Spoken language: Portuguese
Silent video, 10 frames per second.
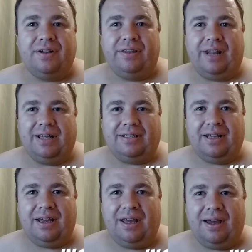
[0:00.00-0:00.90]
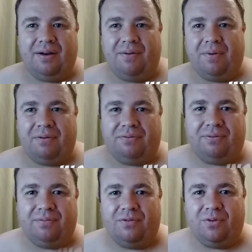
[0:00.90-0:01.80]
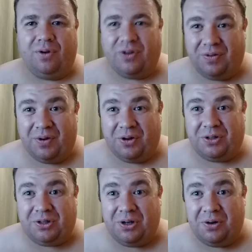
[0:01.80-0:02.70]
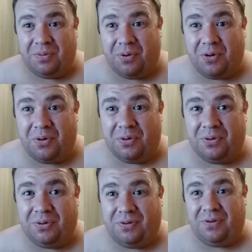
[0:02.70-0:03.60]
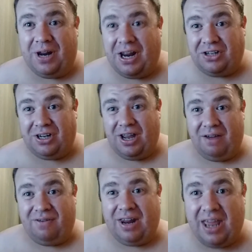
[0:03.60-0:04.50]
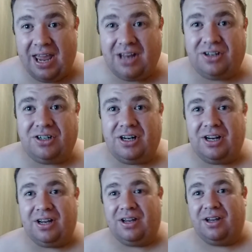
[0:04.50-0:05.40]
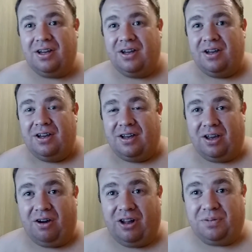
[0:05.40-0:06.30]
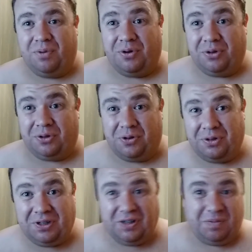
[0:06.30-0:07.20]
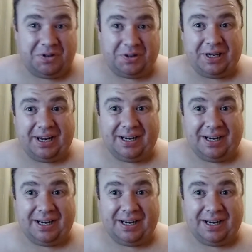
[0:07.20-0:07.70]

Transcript: trazer uma, o meu estilo um pouco diferente e irreverente, que agora aos poucos eu tô conseguindo me soltar na